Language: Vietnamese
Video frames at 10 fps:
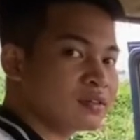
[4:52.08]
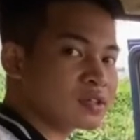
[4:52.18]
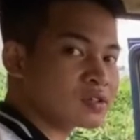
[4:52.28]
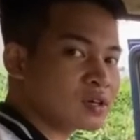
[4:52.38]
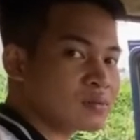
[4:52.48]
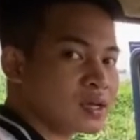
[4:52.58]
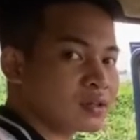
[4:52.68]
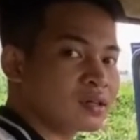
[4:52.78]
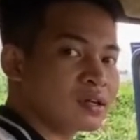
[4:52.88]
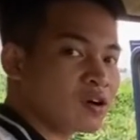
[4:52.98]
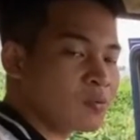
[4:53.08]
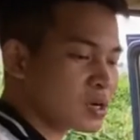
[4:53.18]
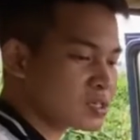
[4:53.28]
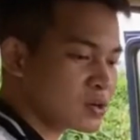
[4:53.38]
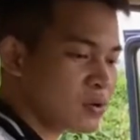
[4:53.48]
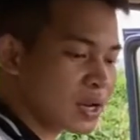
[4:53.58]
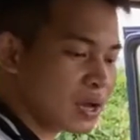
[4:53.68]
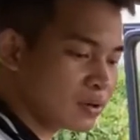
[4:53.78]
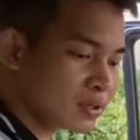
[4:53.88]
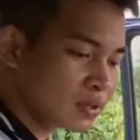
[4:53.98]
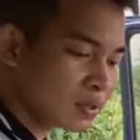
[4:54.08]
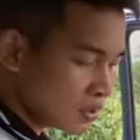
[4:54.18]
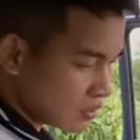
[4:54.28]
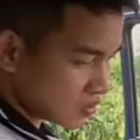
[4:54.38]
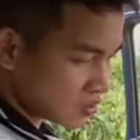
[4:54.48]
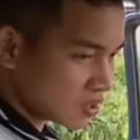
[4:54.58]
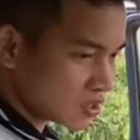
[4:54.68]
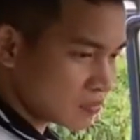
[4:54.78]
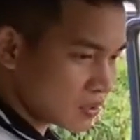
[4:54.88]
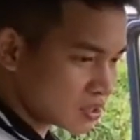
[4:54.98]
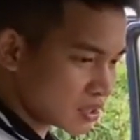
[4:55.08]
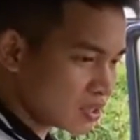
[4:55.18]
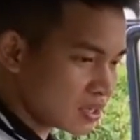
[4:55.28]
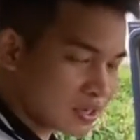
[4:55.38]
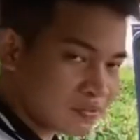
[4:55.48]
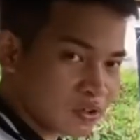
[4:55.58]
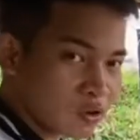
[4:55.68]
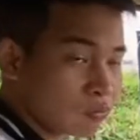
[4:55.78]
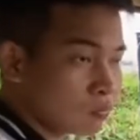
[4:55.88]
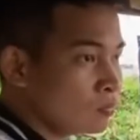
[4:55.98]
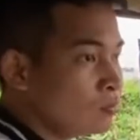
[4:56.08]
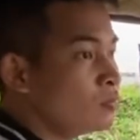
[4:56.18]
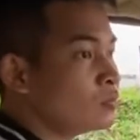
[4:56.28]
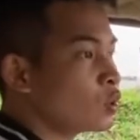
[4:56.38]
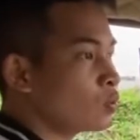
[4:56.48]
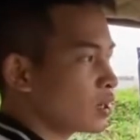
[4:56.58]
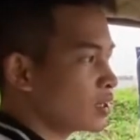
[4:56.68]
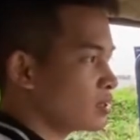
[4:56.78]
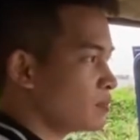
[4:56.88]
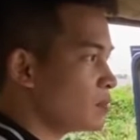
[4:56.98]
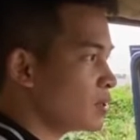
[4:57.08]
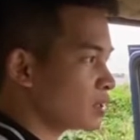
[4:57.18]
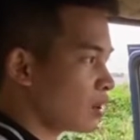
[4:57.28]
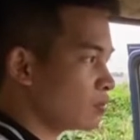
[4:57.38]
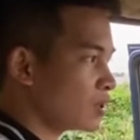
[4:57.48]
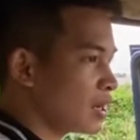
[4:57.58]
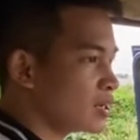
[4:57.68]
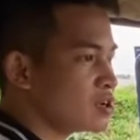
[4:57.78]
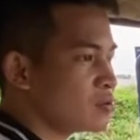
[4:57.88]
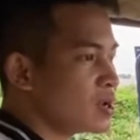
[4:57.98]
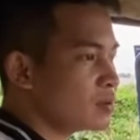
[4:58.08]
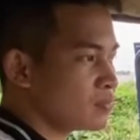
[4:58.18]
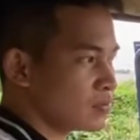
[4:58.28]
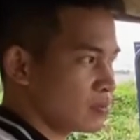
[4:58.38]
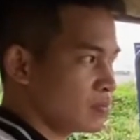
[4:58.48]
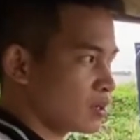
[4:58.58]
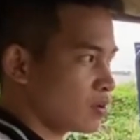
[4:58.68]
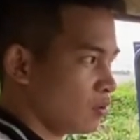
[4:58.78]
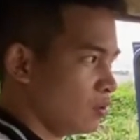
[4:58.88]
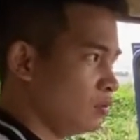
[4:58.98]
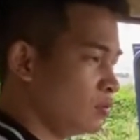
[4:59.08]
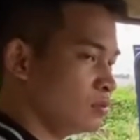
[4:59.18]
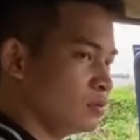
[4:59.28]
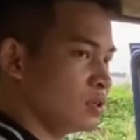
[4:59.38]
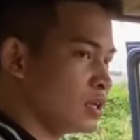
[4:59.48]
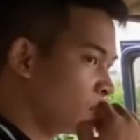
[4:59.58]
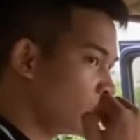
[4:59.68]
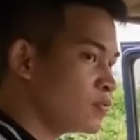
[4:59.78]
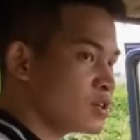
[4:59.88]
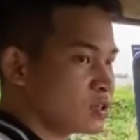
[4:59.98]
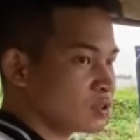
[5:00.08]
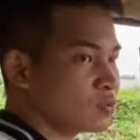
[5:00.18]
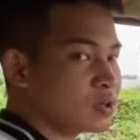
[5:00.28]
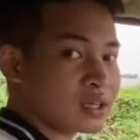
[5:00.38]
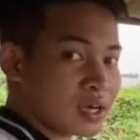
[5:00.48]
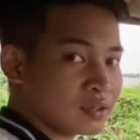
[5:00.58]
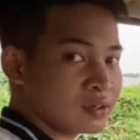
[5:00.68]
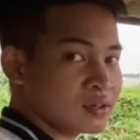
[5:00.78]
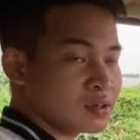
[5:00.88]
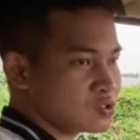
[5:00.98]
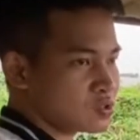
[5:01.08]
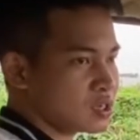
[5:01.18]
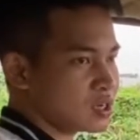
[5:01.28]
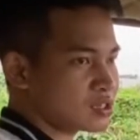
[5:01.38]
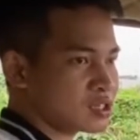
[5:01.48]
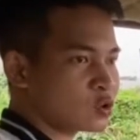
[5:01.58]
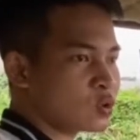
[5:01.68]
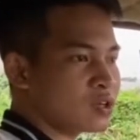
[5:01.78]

để cho các bạn à, có một cái xe hoàn hảo hơn và sau đây thì mình sẽ đi đến cái phần thùng thùng này thì bên mình đóng khá là nhiều bên bởi vì mình có nhiều đơn vị xưởng thùng liên kết cho nên là sẽ tùy